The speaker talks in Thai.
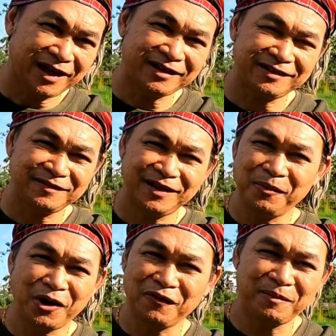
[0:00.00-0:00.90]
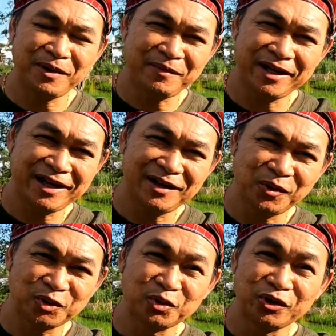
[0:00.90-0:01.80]
ถ้าบอกว่ามันไม่ได้ล
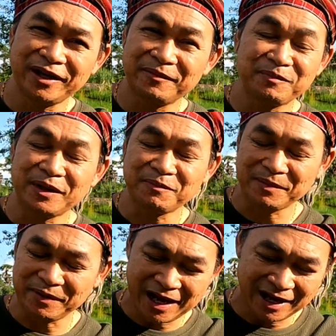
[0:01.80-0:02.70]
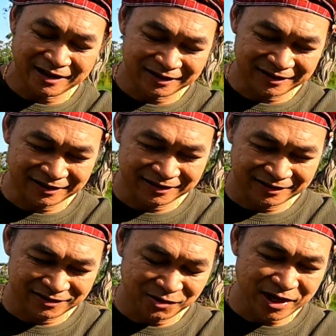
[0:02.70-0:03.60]
งทุนเนี่ยมันเป็นไปไม่ได้เลย
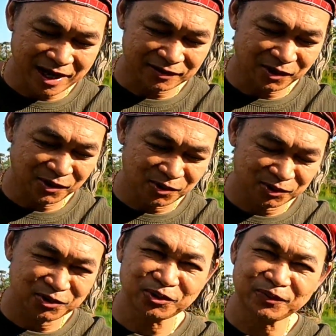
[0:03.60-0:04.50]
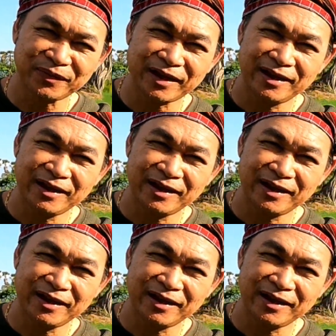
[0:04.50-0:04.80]
ทุกอย่างต้องลงทุน